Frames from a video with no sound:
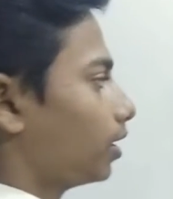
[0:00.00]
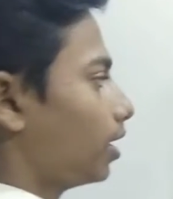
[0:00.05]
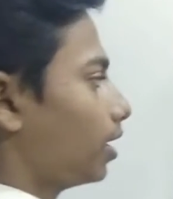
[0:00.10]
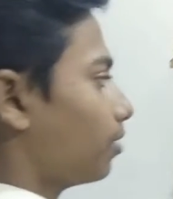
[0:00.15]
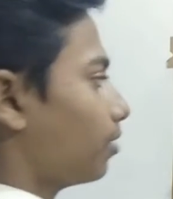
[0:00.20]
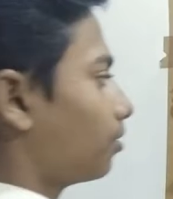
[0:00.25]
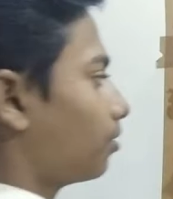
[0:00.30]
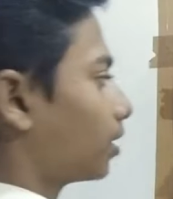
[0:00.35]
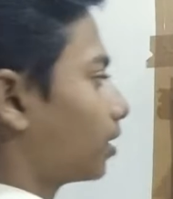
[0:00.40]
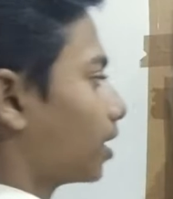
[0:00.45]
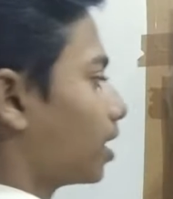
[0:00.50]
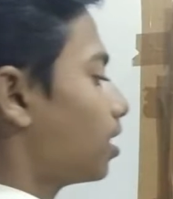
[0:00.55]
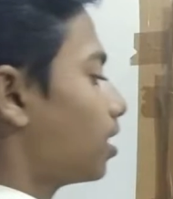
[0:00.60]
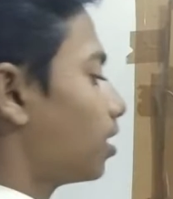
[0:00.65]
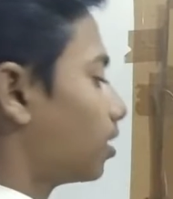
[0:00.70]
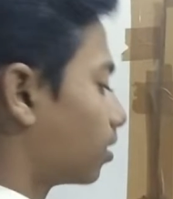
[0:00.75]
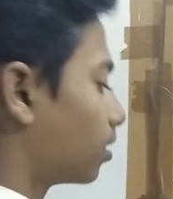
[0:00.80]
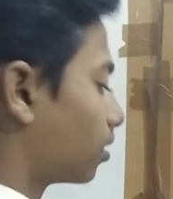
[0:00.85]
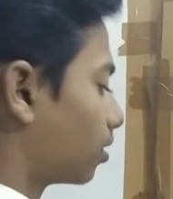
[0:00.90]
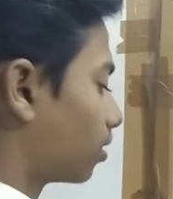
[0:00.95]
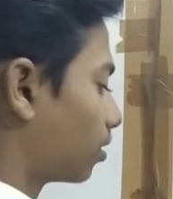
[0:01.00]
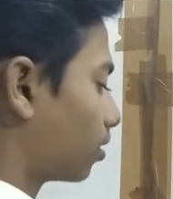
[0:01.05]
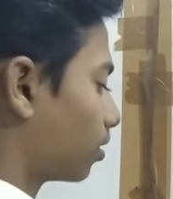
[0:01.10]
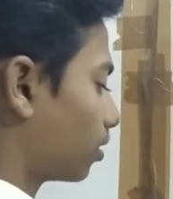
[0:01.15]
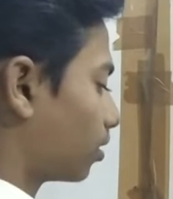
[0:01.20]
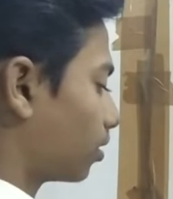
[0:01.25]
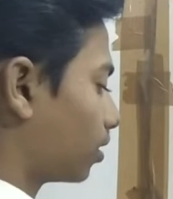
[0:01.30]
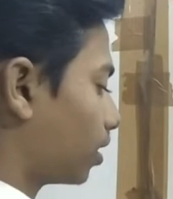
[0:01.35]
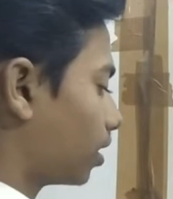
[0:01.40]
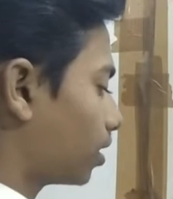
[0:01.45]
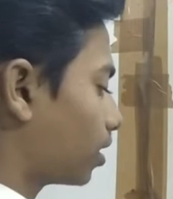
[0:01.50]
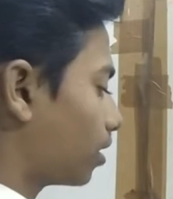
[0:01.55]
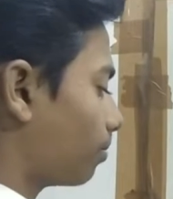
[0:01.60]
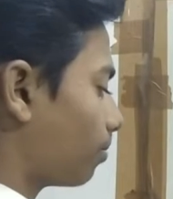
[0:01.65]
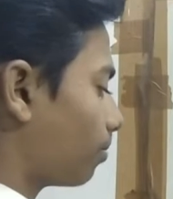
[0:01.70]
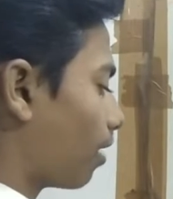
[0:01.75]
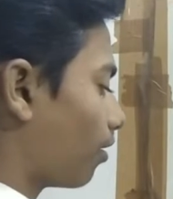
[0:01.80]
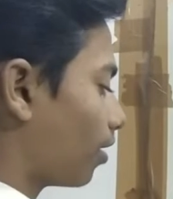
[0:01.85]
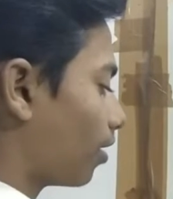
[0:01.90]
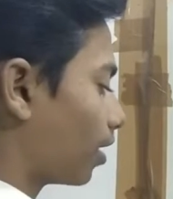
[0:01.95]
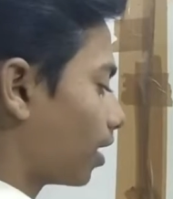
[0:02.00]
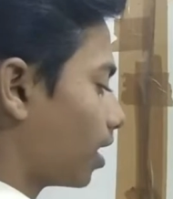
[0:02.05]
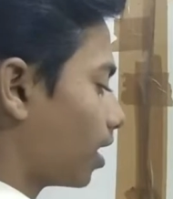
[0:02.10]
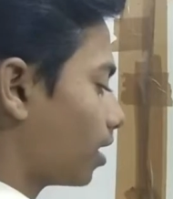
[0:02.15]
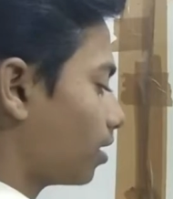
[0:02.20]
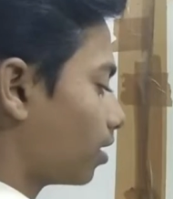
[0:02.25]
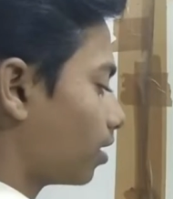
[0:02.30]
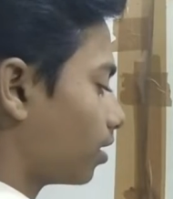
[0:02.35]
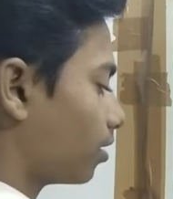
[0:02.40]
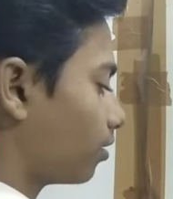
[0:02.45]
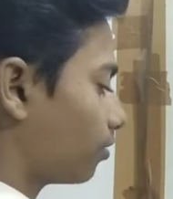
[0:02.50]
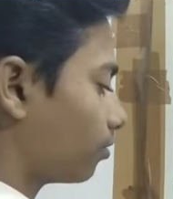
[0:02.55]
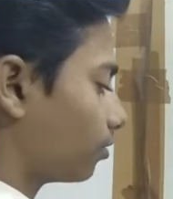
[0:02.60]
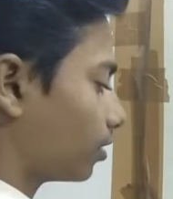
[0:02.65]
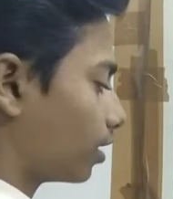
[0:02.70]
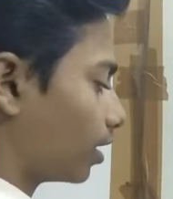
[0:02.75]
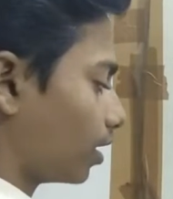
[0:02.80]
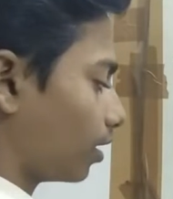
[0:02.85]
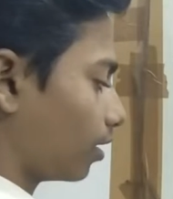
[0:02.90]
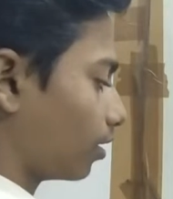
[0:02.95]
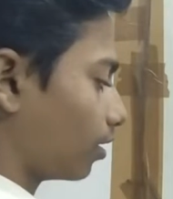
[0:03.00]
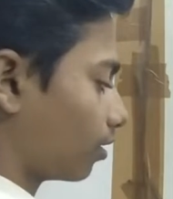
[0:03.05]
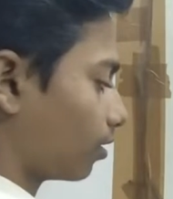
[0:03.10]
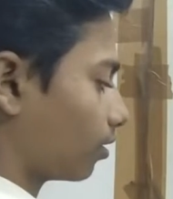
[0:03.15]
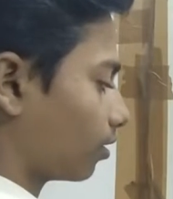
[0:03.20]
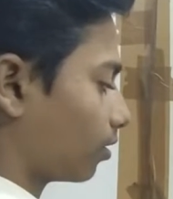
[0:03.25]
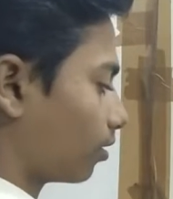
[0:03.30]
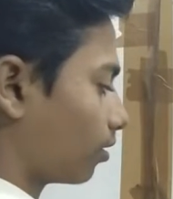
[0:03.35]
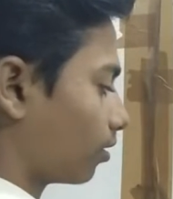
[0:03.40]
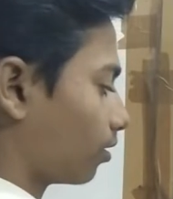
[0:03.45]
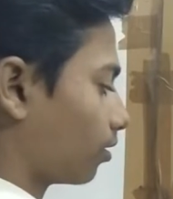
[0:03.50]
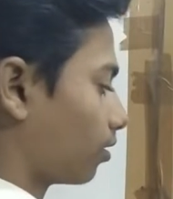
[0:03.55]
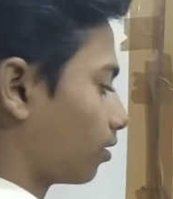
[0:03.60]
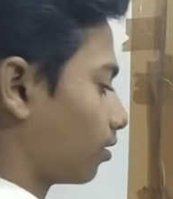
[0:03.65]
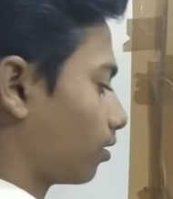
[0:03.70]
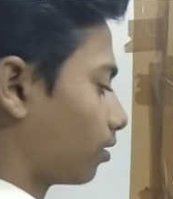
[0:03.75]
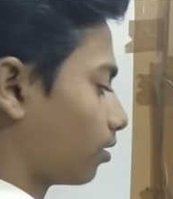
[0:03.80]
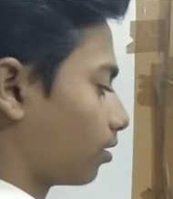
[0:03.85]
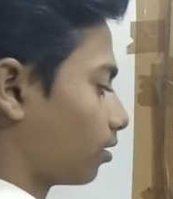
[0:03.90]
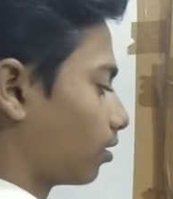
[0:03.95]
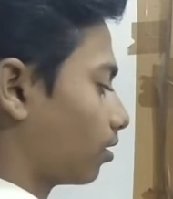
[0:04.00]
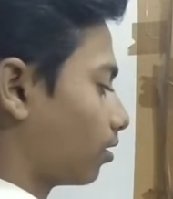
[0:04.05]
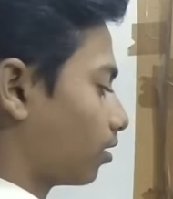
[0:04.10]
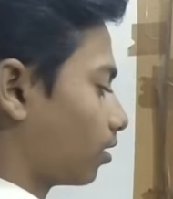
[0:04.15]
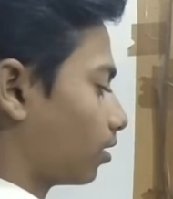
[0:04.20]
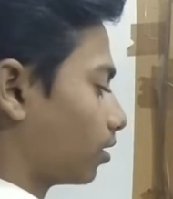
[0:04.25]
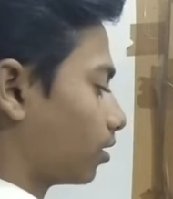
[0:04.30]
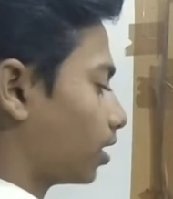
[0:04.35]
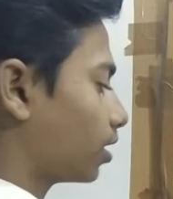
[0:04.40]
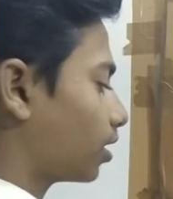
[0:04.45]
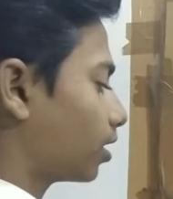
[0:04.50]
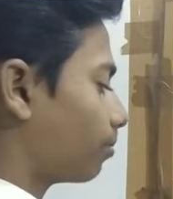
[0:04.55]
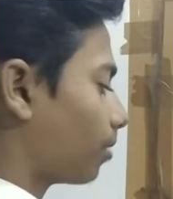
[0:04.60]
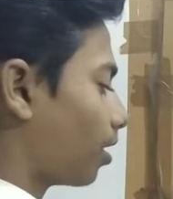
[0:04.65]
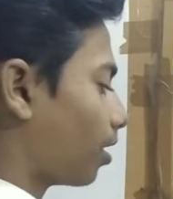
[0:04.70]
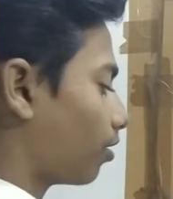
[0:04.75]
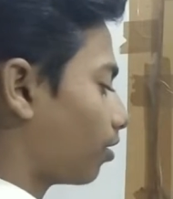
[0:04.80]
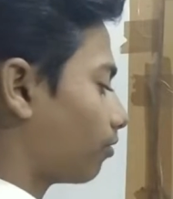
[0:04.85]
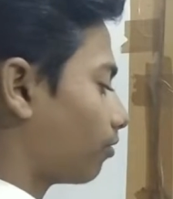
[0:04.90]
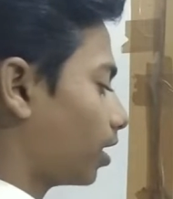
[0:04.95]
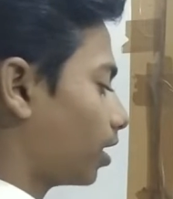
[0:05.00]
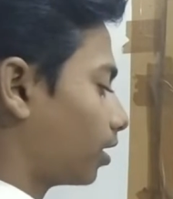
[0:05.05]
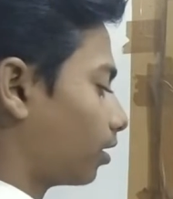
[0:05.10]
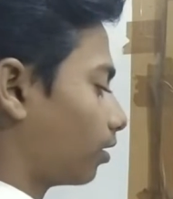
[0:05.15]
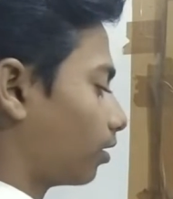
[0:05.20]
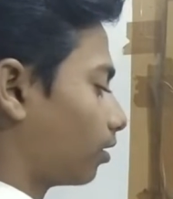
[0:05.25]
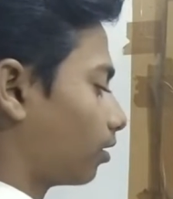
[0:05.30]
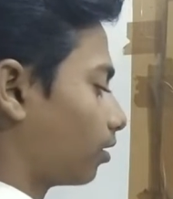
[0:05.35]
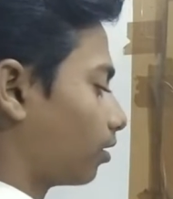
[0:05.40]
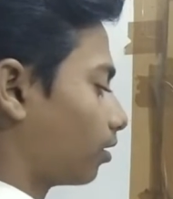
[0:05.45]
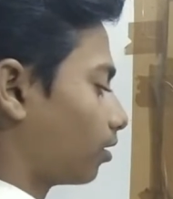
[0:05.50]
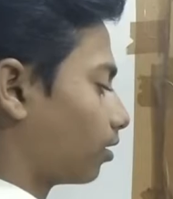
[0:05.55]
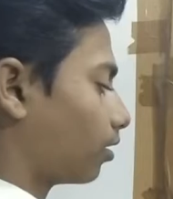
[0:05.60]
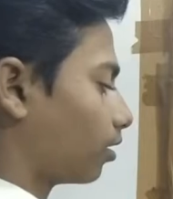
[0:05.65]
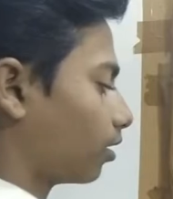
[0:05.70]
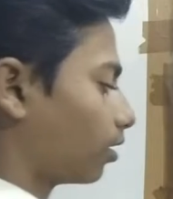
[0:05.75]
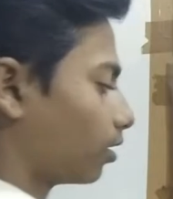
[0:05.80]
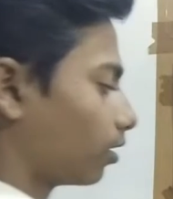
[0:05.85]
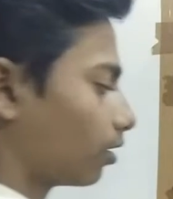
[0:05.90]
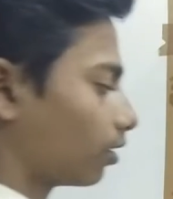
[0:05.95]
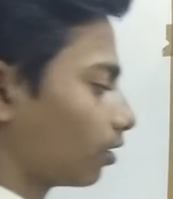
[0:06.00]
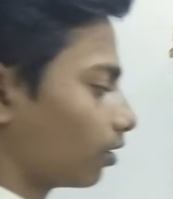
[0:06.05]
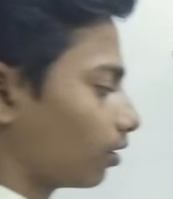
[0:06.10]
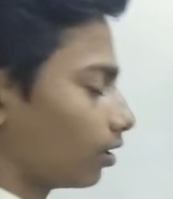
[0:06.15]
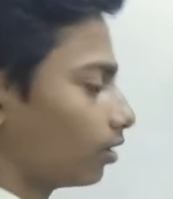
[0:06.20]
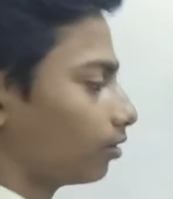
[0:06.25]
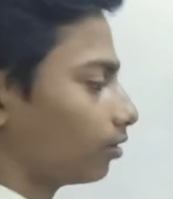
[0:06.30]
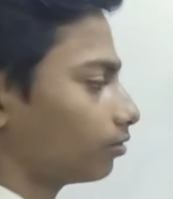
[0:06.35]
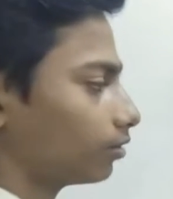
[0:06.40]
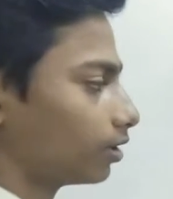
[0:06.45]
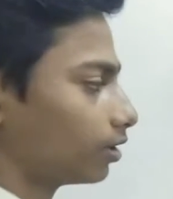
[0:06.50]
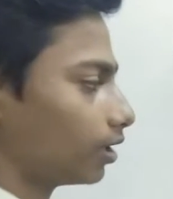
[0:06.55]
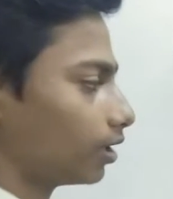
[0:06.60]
ये हो गया टेन की पावर एन इंटू थ्री टेन की पावर वन इंटू